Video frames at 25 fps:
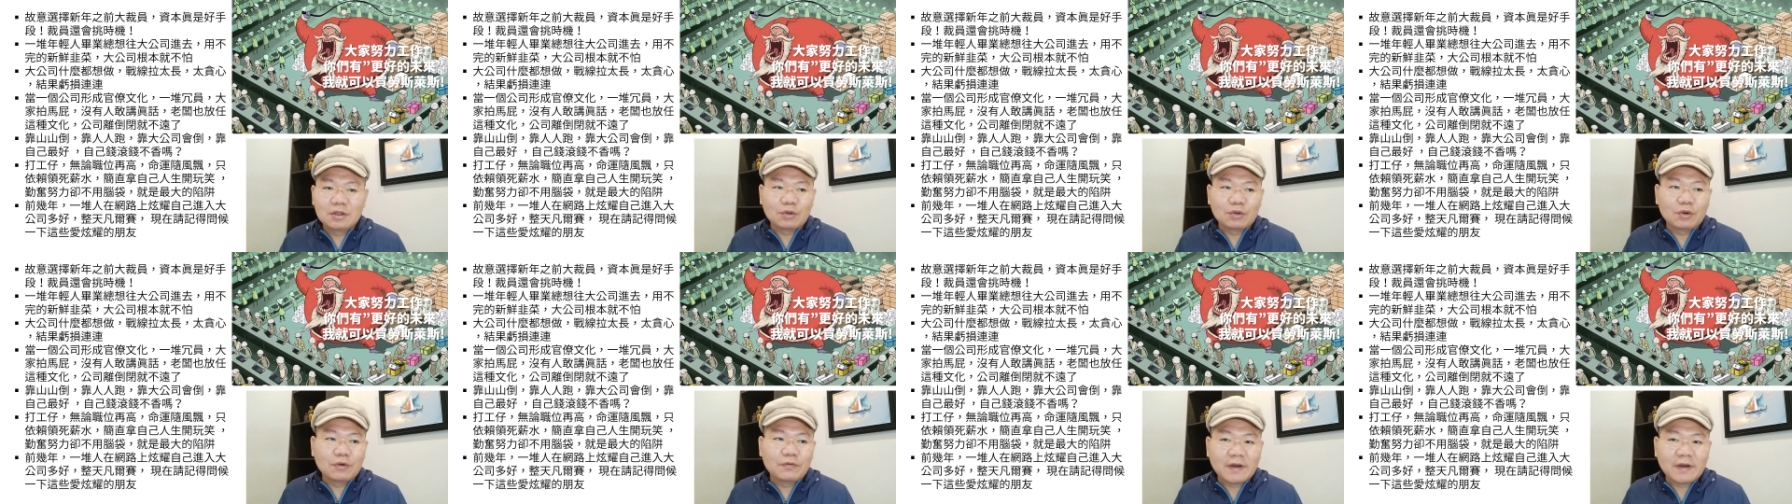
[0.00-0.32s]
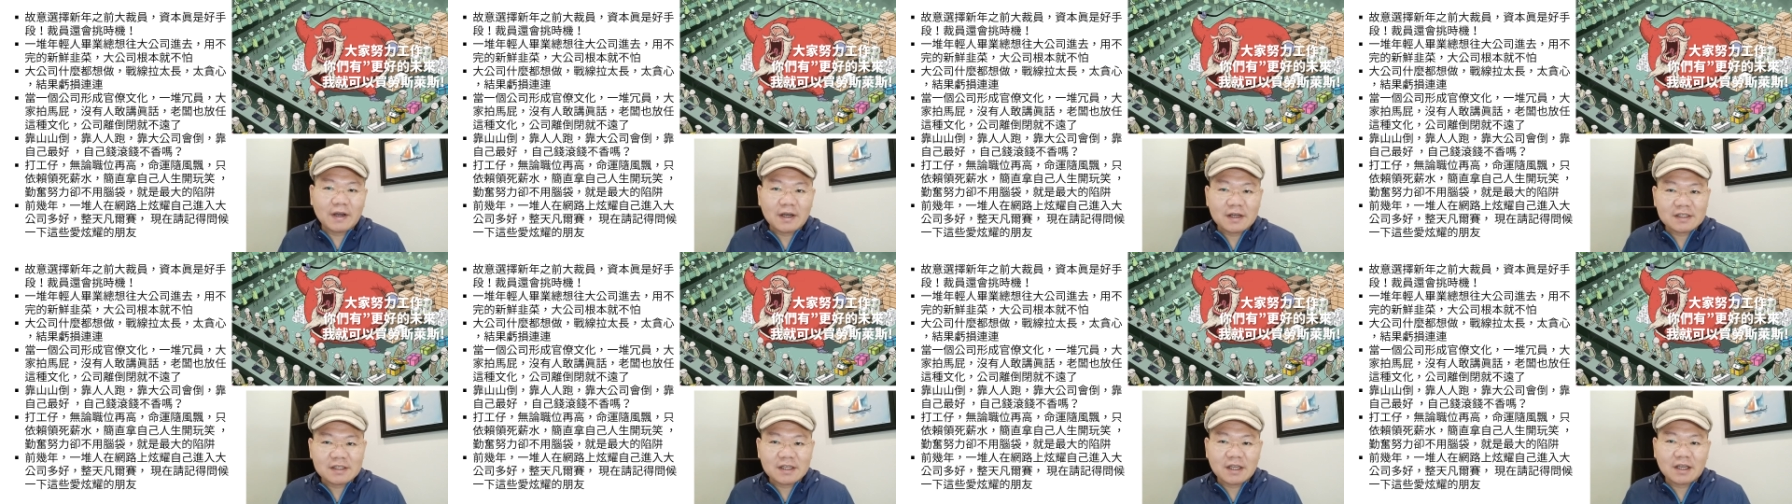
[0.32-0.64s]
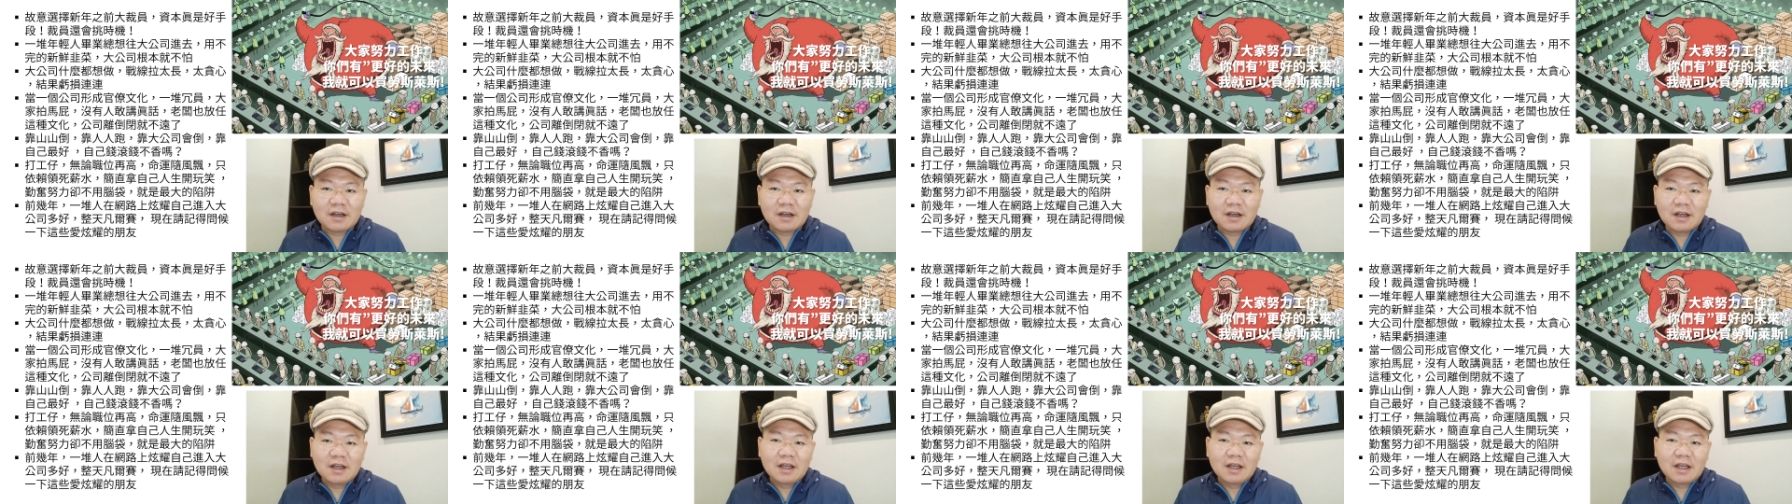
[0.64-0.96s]
多放个晒
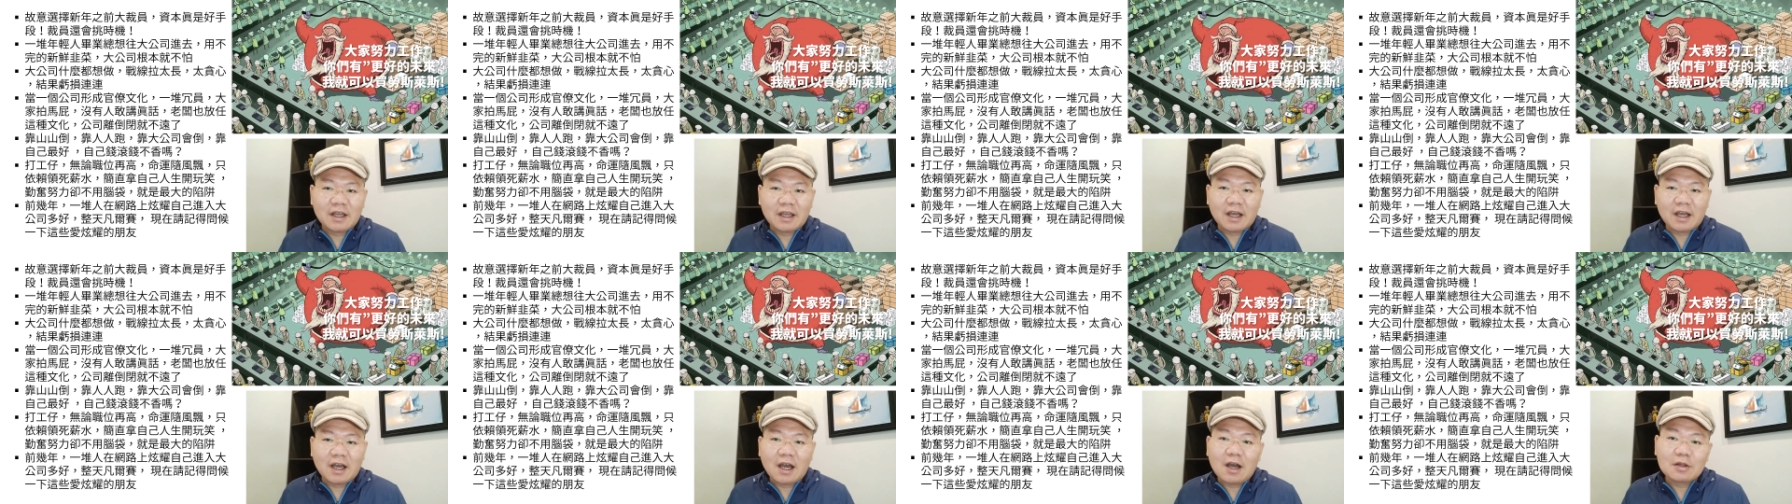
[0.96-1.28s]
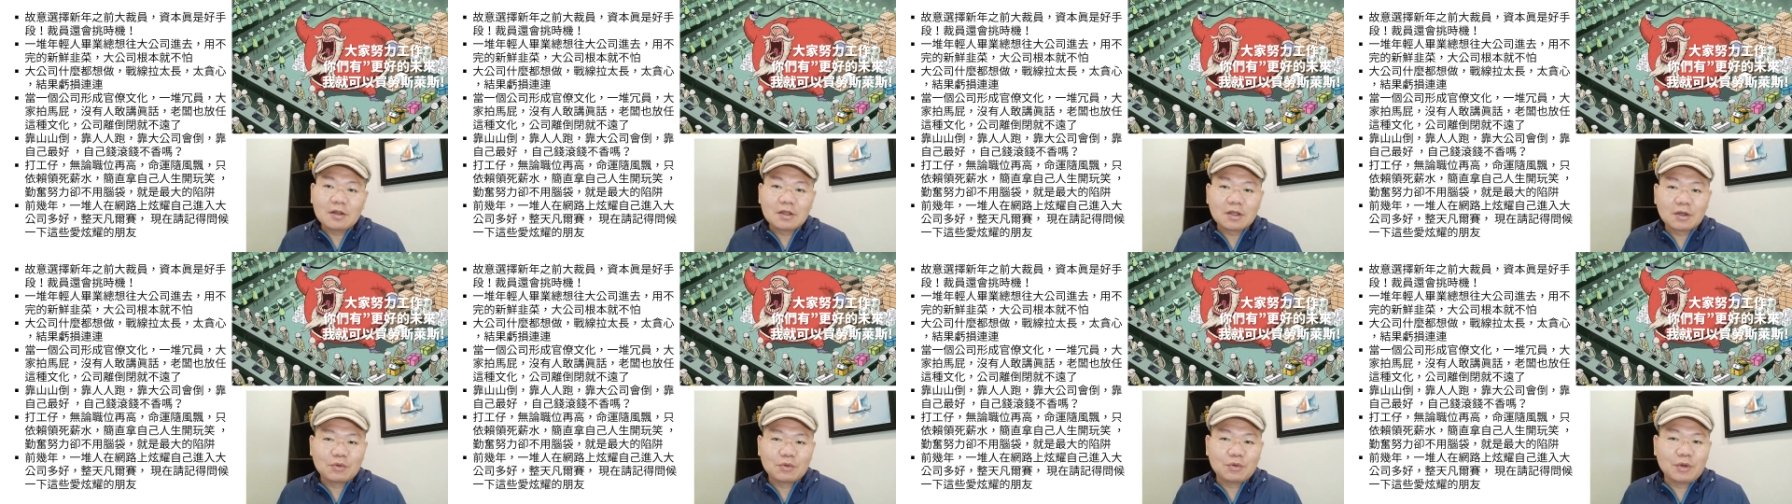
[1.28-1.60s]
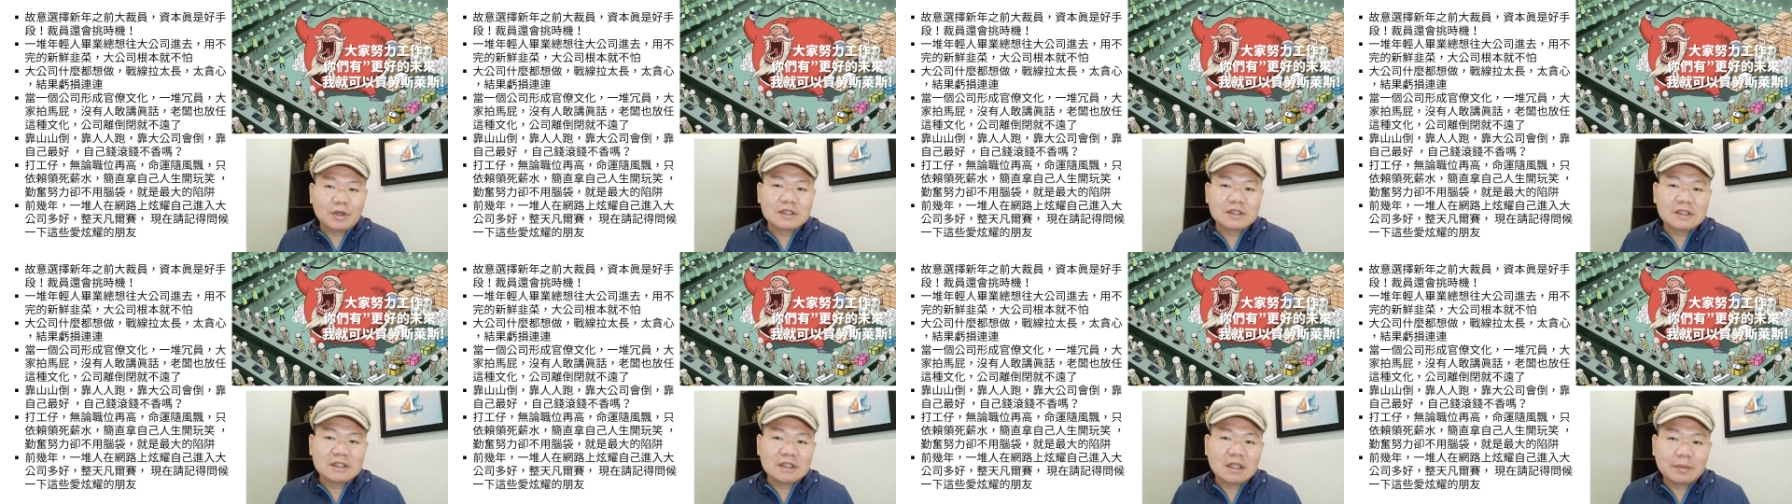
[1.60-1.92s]
啊，哎，好好的
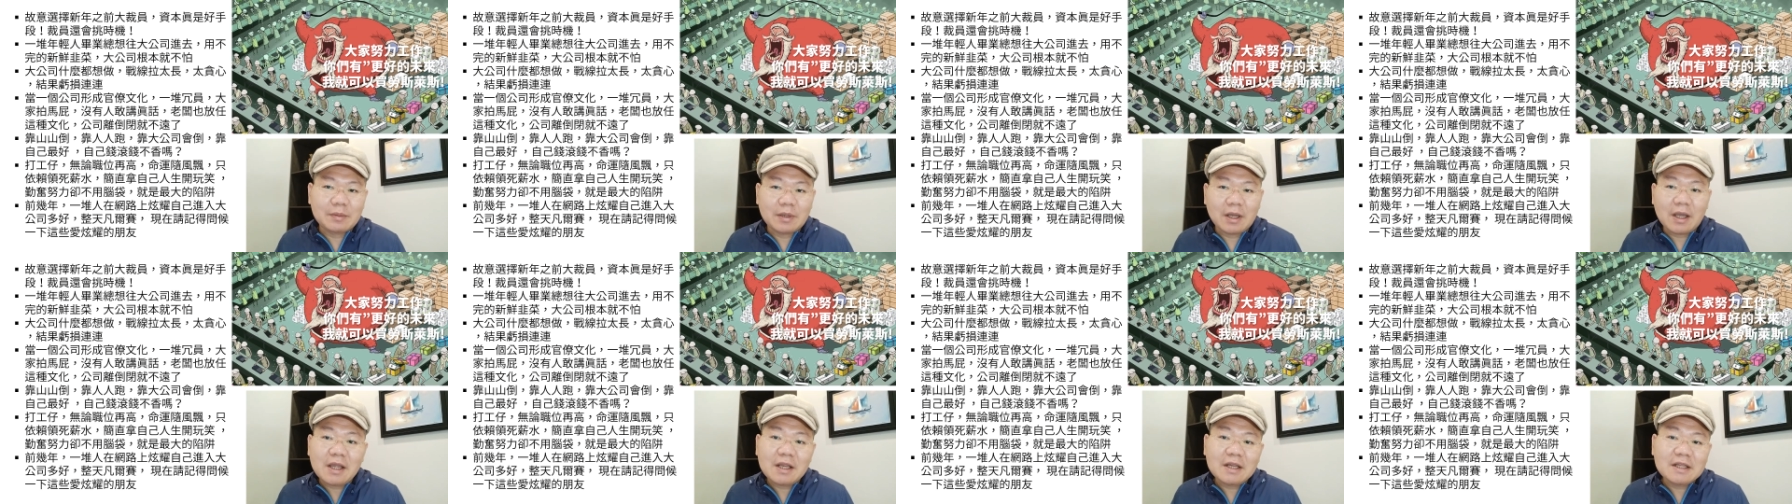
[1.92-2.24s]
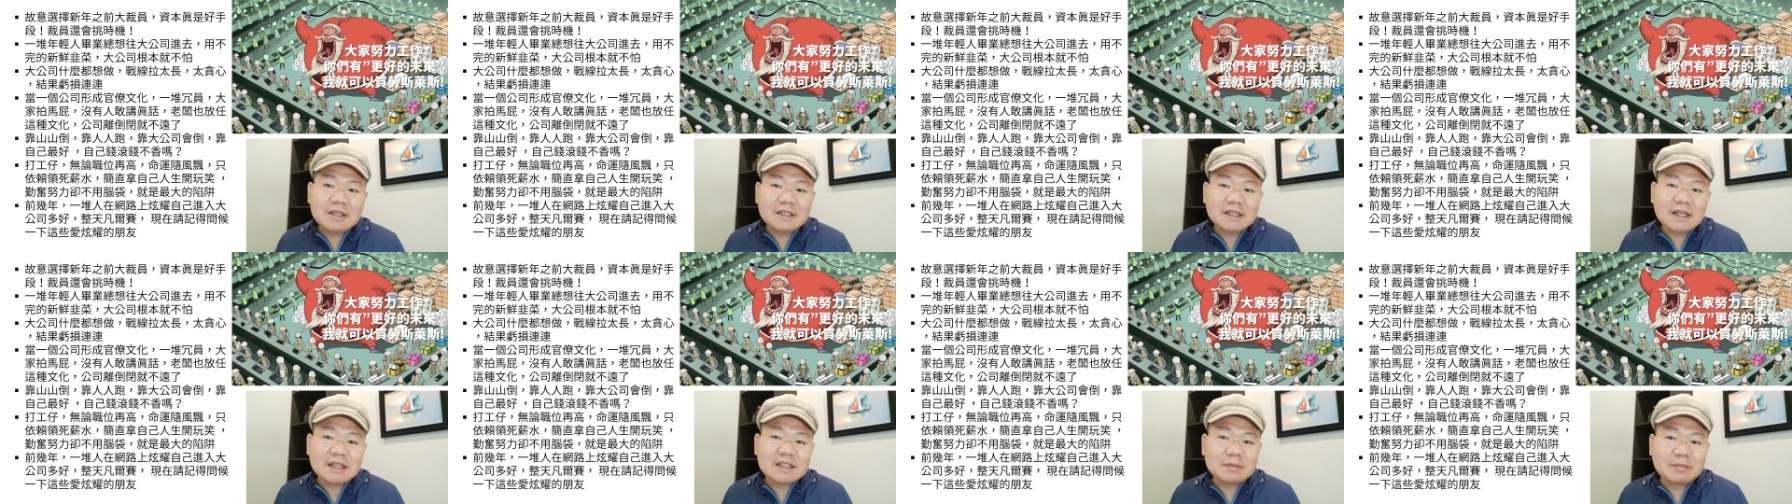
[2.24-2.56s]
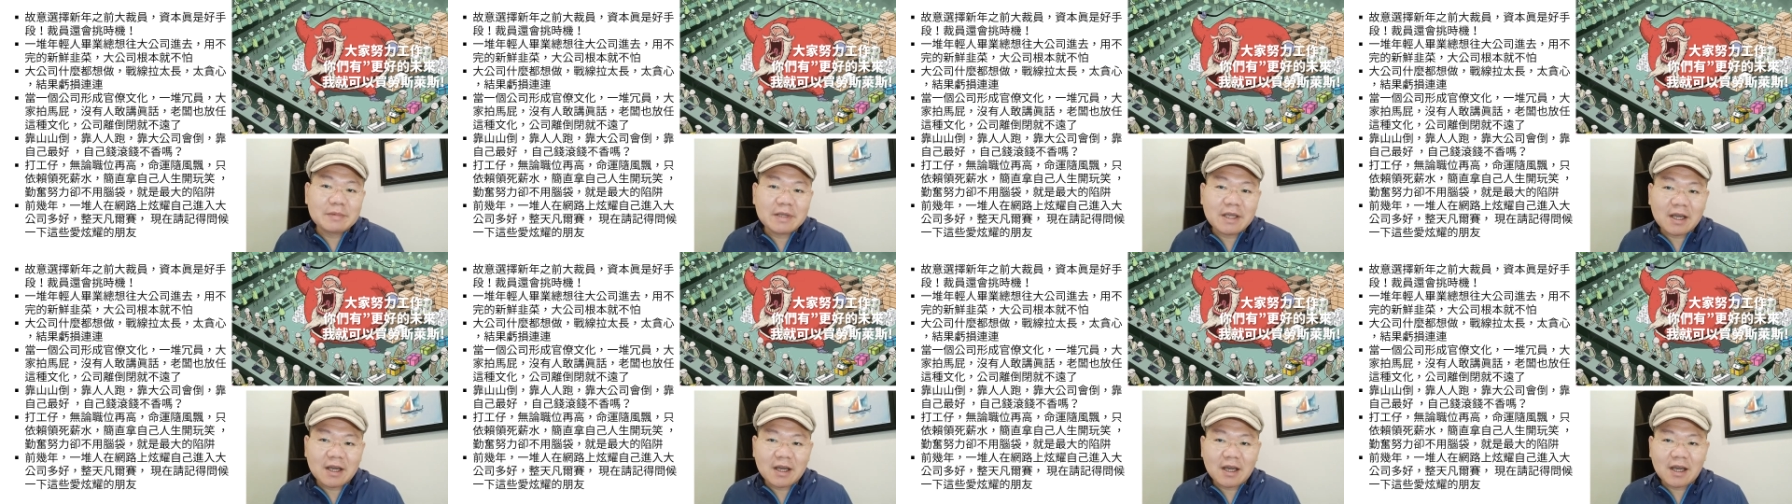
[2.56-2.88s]
关心他们，哎，你现在怎
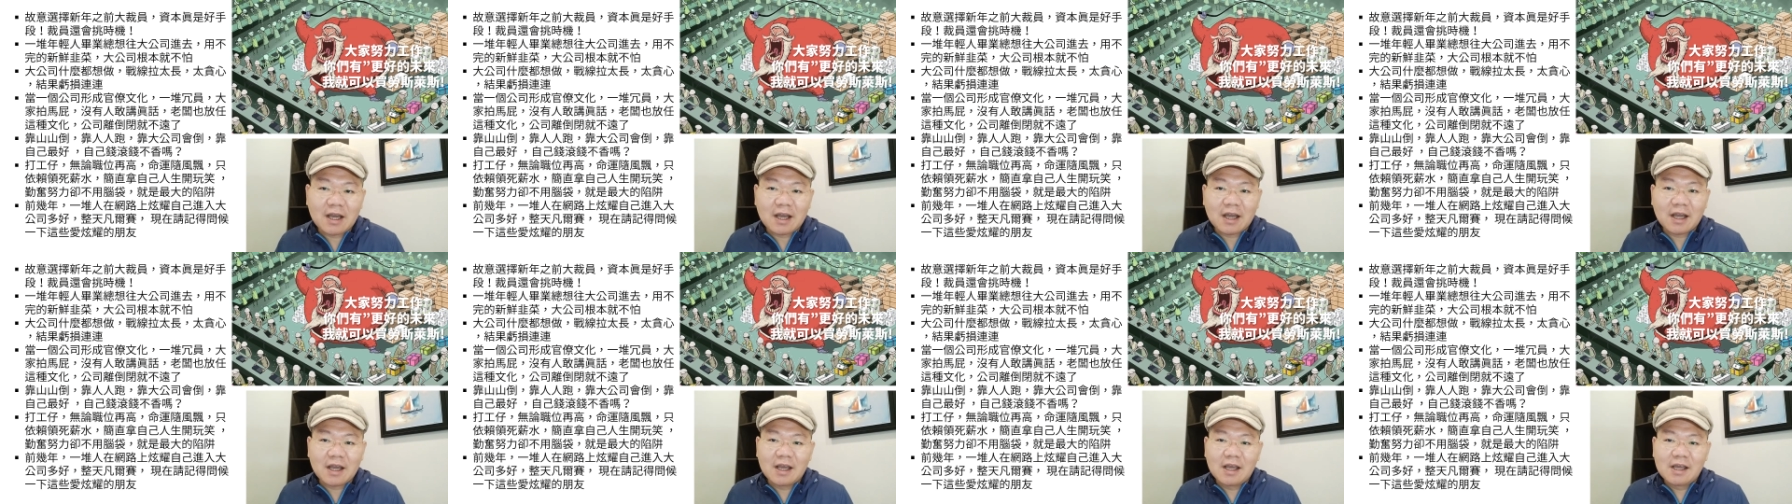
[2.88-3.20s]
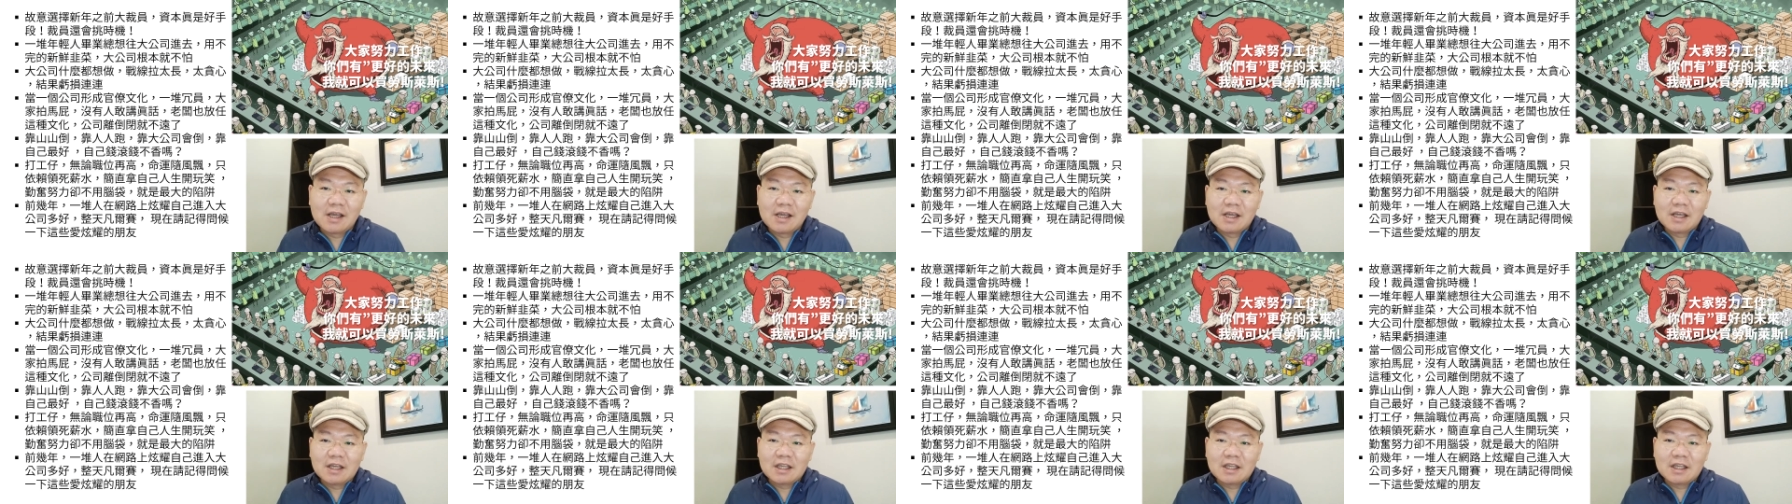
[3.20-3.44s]
么样啊？